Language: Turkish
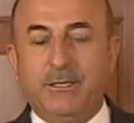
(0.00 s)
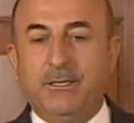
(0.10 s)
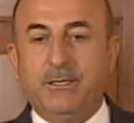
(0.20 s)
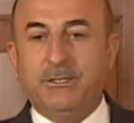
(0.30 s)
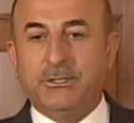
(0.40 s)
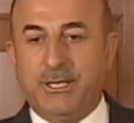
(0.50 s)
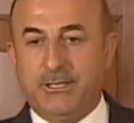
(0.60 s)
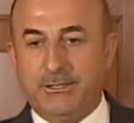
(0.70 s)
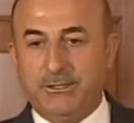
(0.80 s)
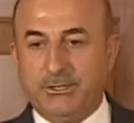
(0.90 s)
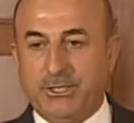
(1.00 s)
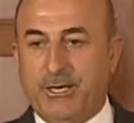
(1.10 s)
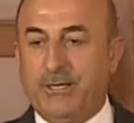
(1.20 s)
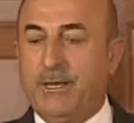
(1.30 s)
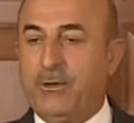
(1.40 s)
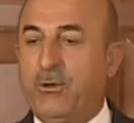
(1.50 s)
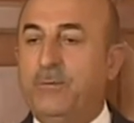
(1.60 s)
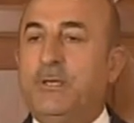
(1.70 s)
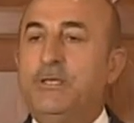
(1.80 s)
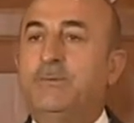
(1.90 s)
ikili ilişkilerde ticaret
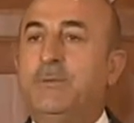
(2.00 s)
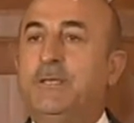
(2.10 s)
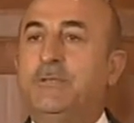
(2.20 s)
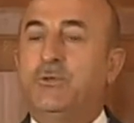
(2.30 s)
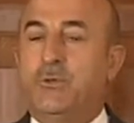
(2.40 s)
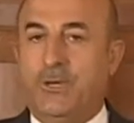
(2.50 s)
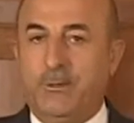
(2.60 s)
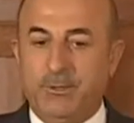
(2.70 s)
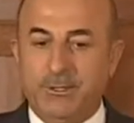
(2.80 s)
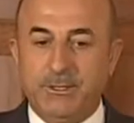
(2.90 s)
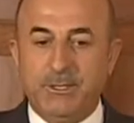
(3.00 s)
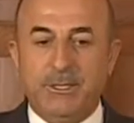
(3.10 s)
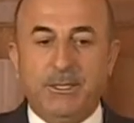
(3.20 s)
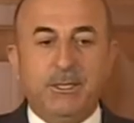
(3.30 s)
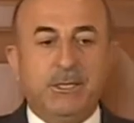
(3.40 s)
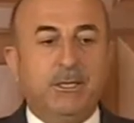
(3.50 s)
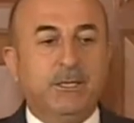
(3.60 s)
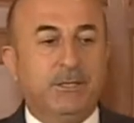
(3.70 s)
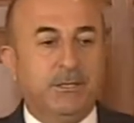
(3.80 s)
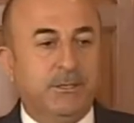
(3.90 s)
ekonomik işbirliği çok önemli. E,